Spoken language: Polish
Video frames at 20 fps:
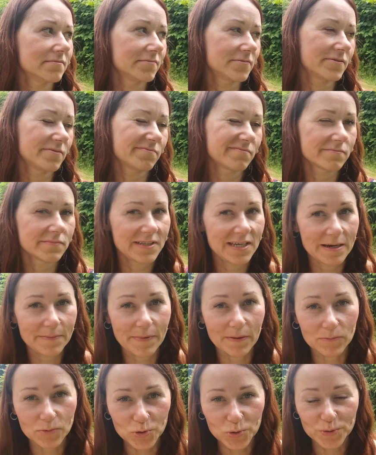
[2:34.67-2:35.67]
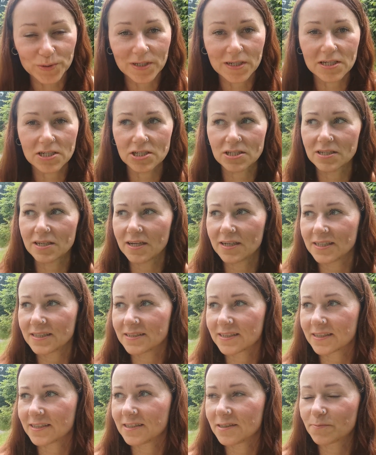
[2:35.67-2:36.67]
no, nie mam już uzależnień, ale
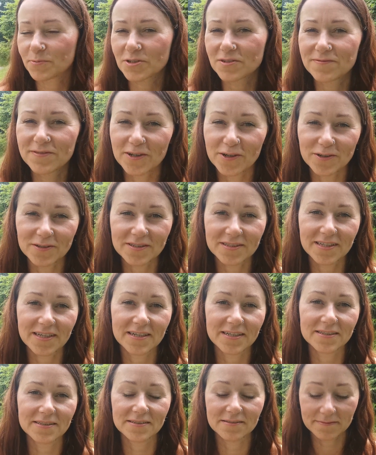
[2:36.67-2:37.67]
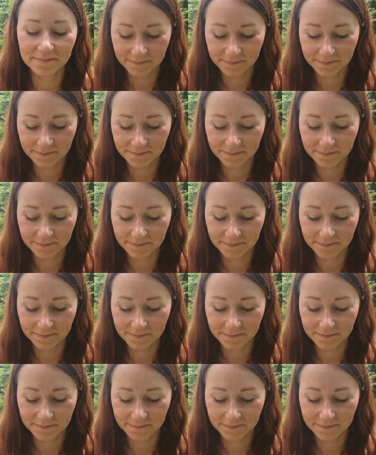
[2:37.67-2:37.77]
takich przywiązań,